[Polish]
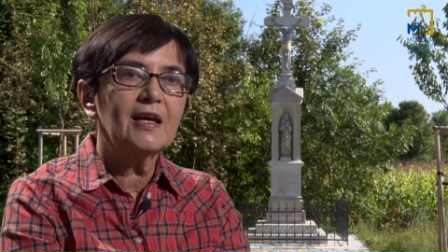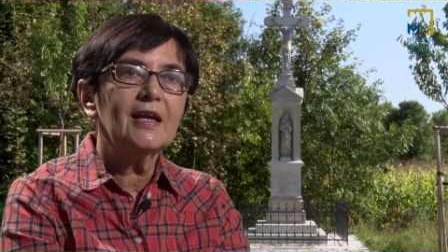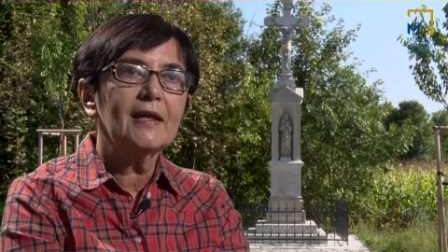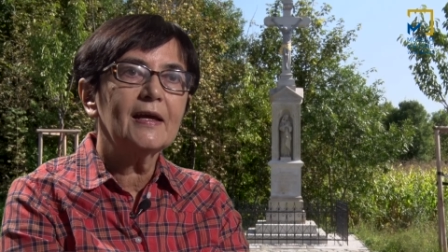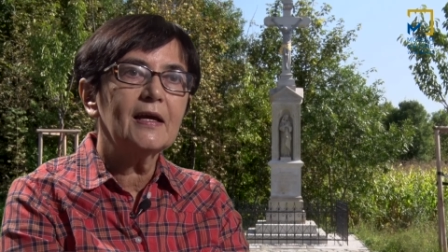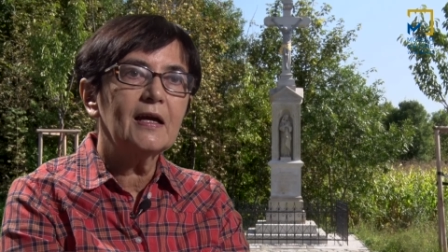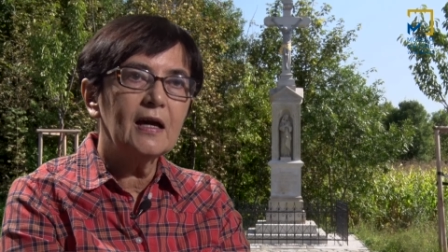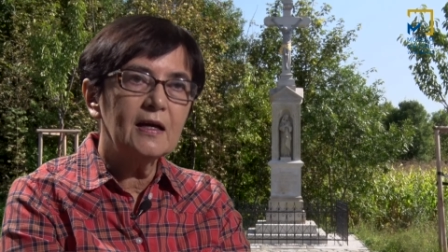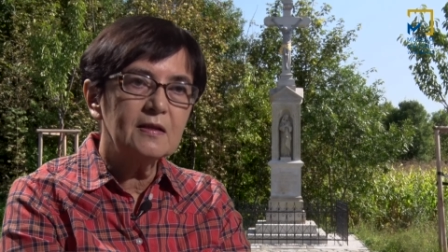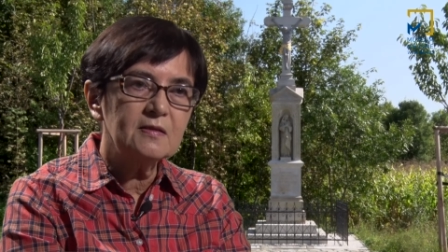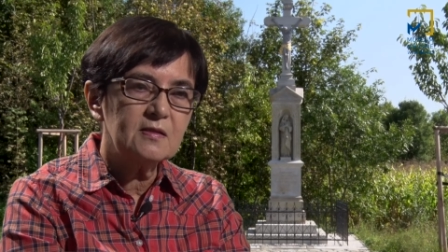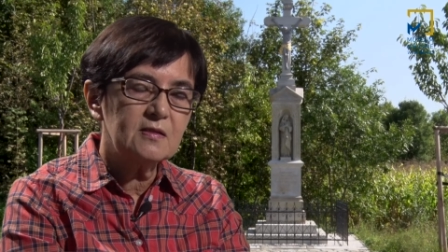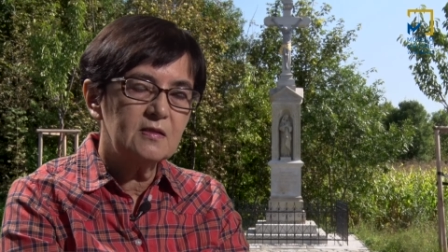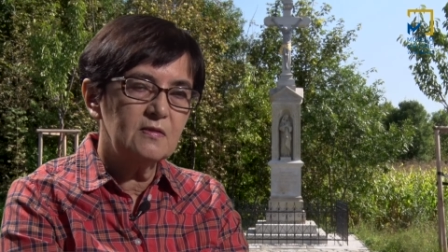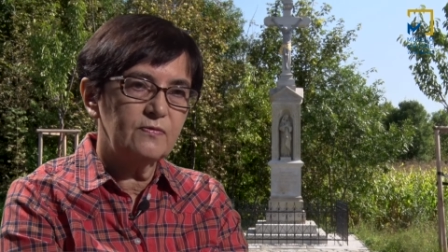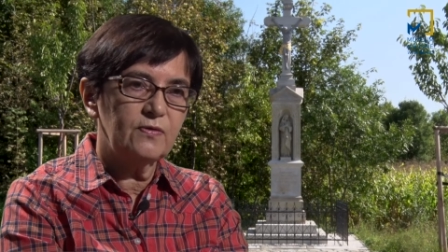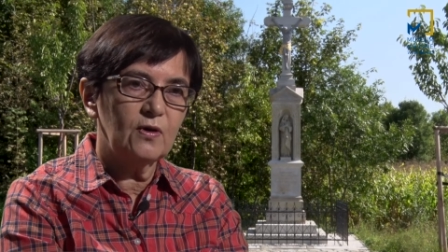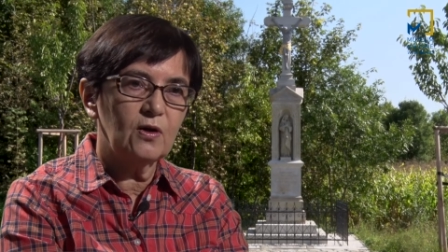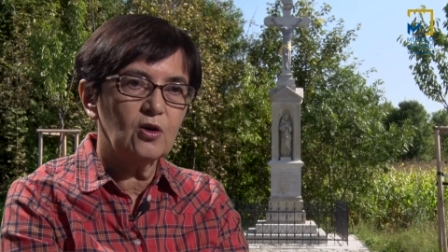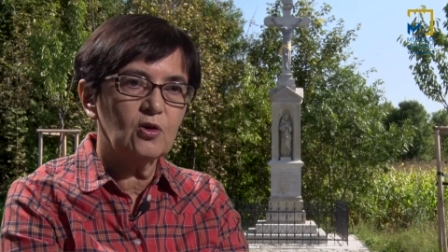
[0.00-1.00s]

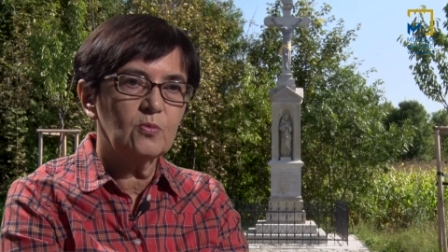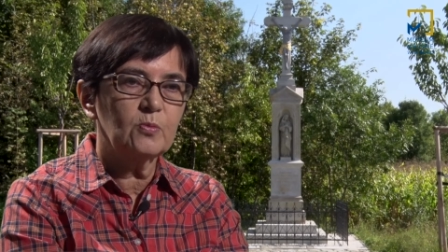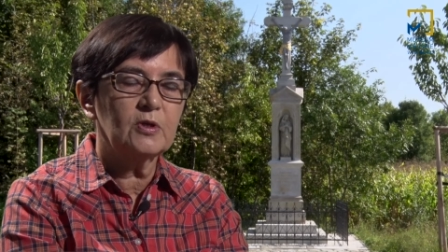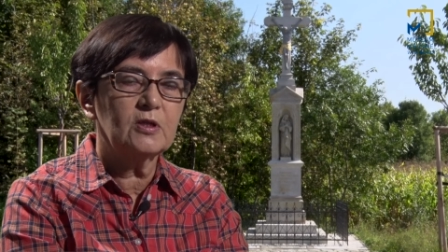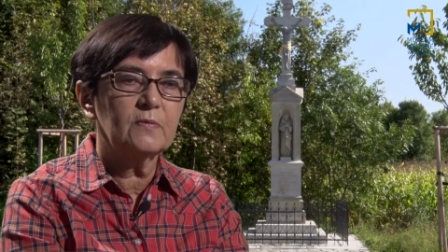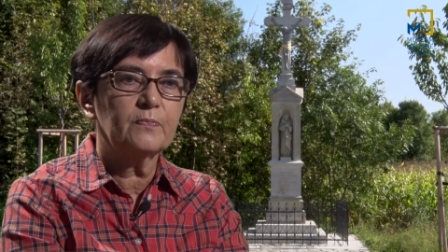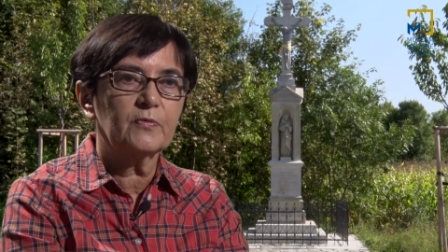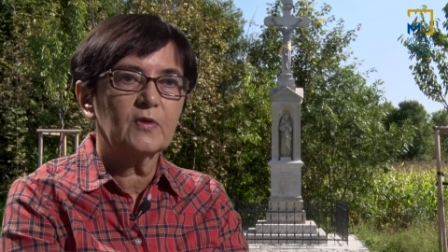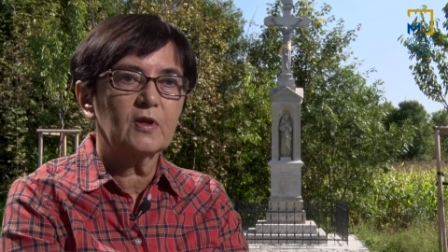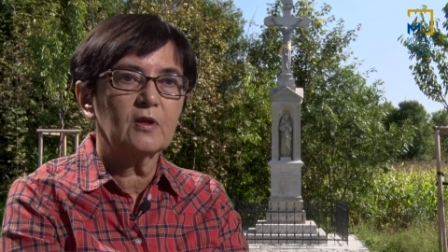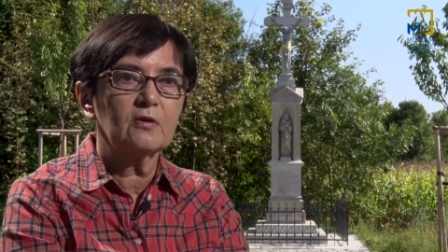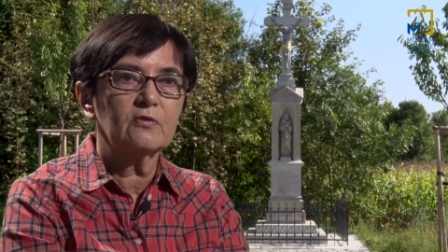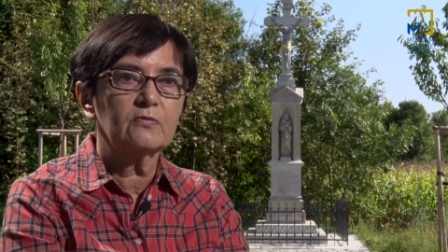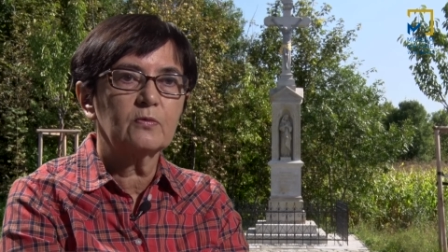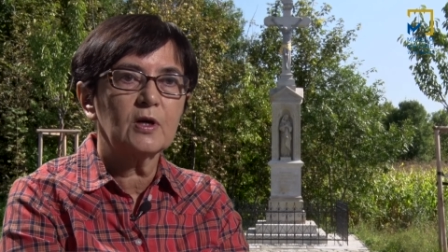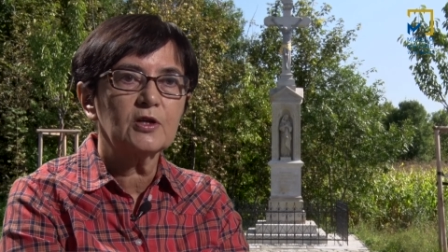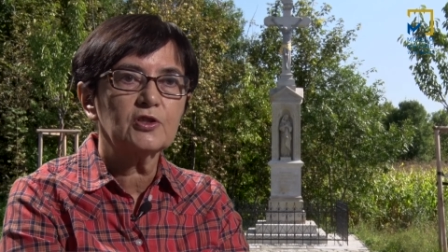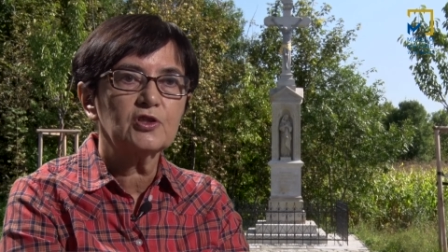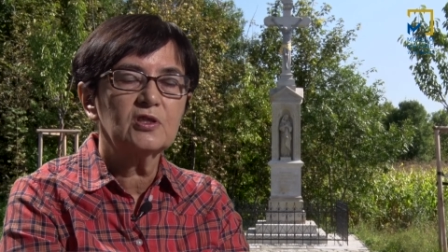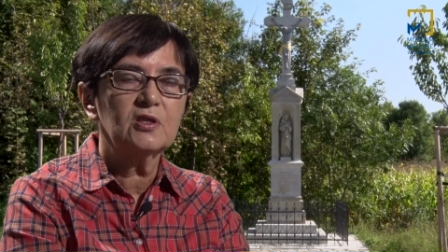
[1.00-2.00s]
elegancji formy e,
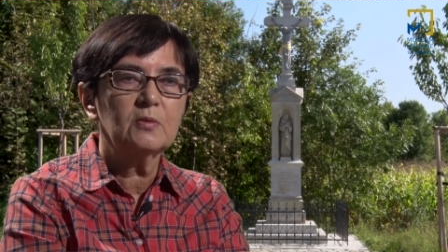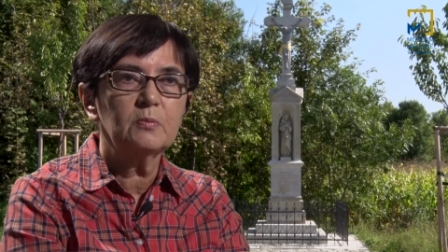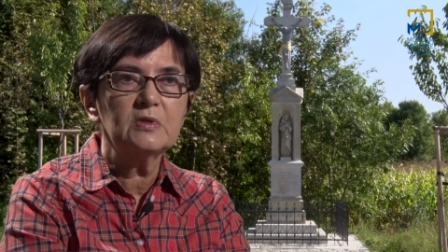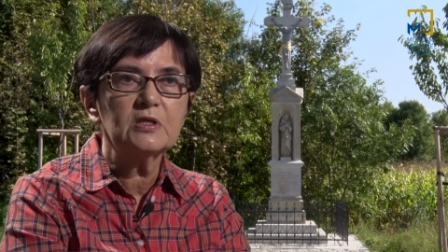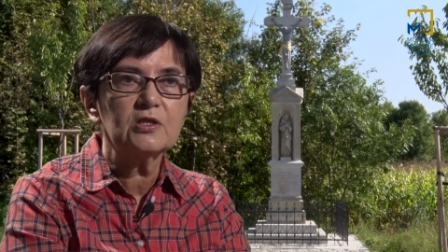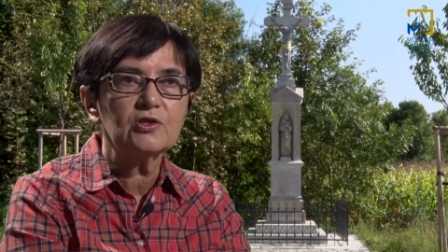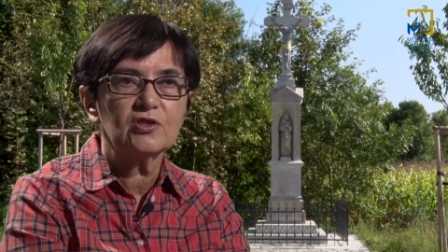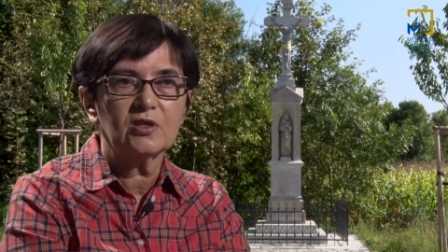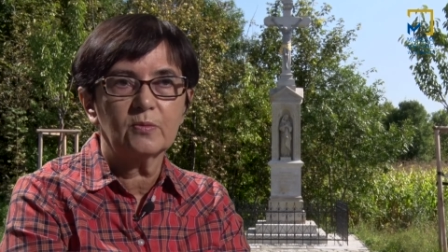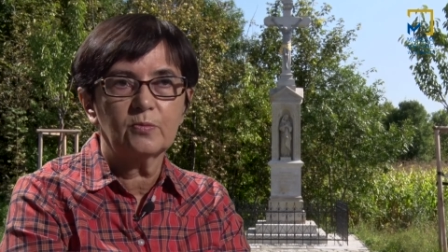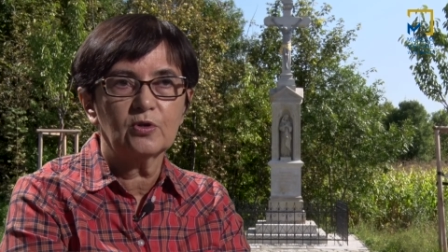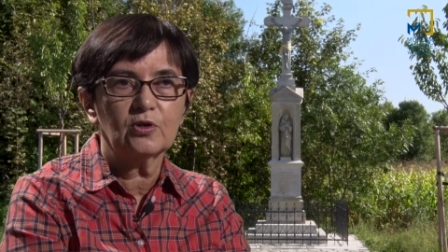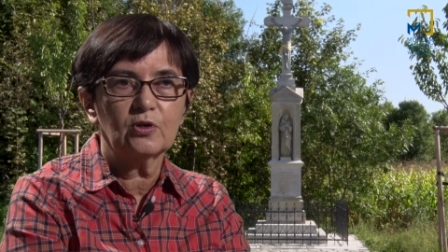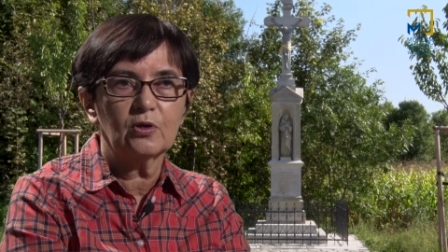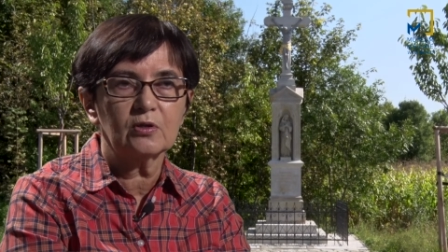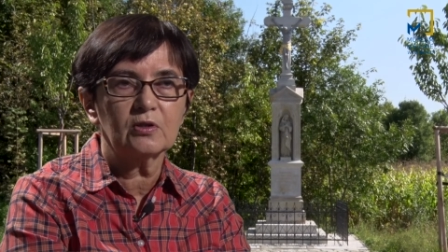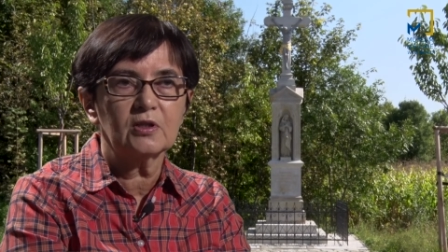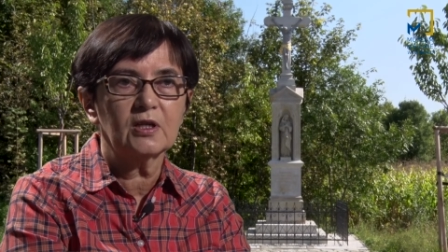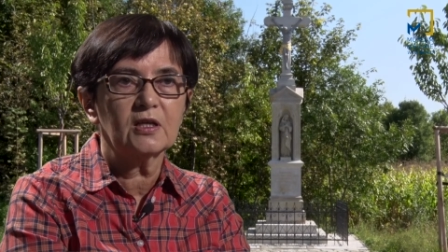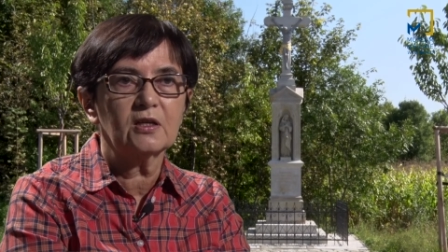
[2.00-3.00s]
właśnie mistrza
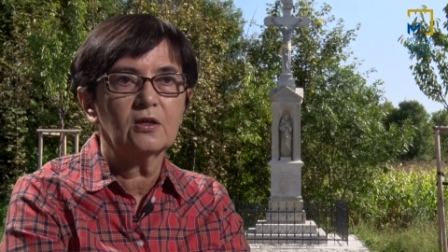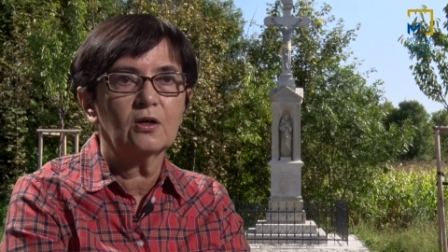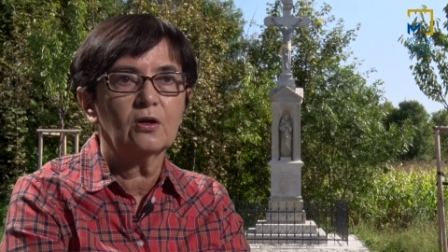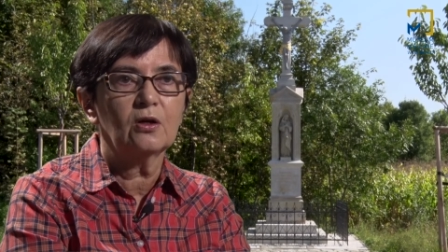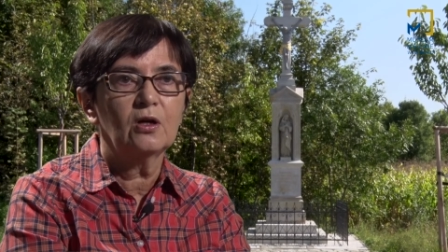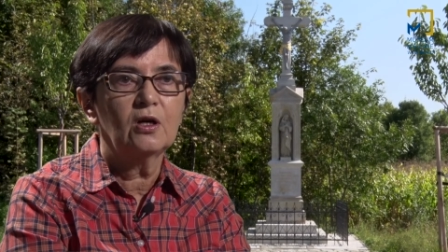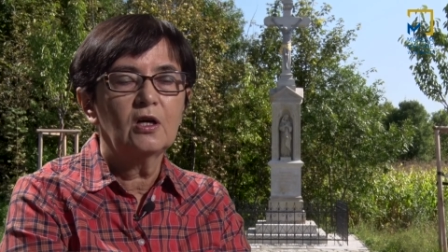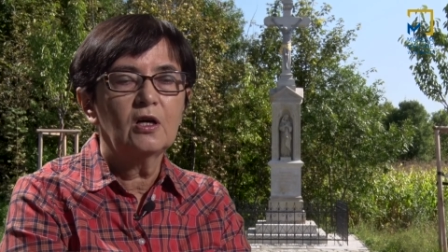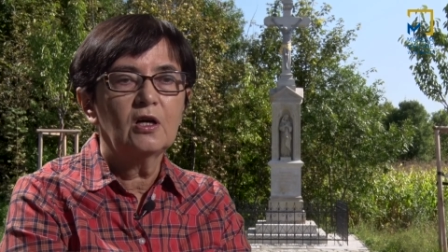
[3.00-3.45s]
pokornego